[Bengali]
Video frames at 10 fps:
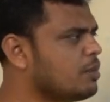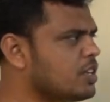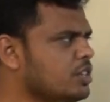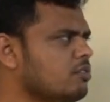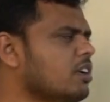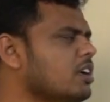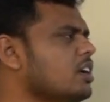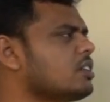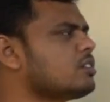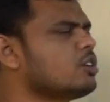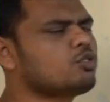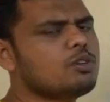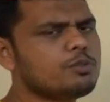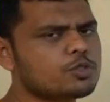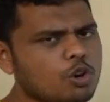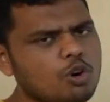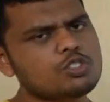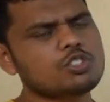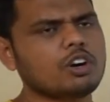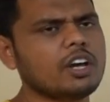বেশিরভাগ ক্ষেত্রে খুব
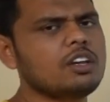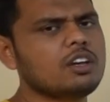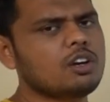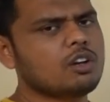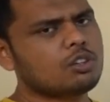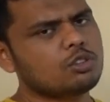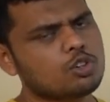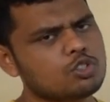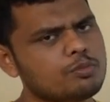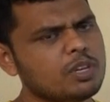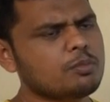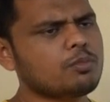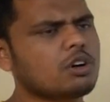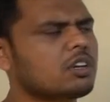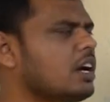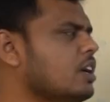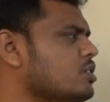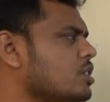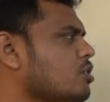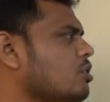সহজ হয় দশমিক
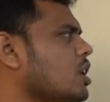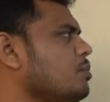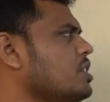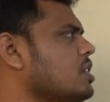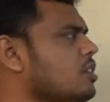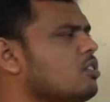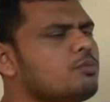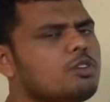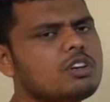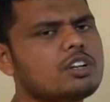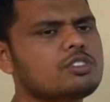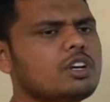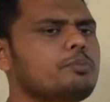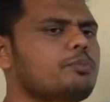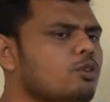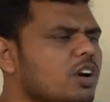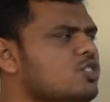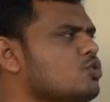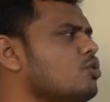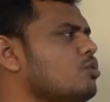ভগ্নাংশে যখন আমি সাধারণ ভগ্নাংশকে
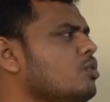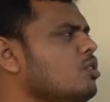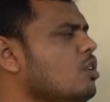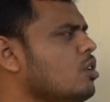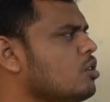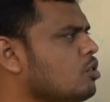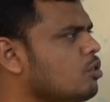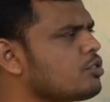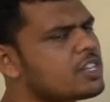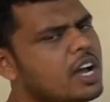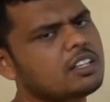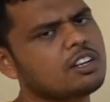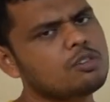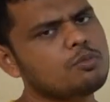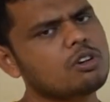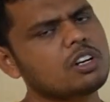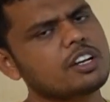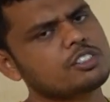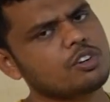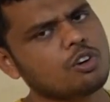প্রকাশ করব তখন সাধারণ
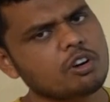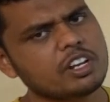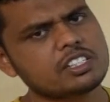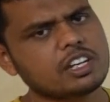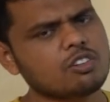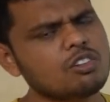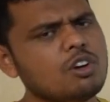ভগ্নাংশের হরে যেন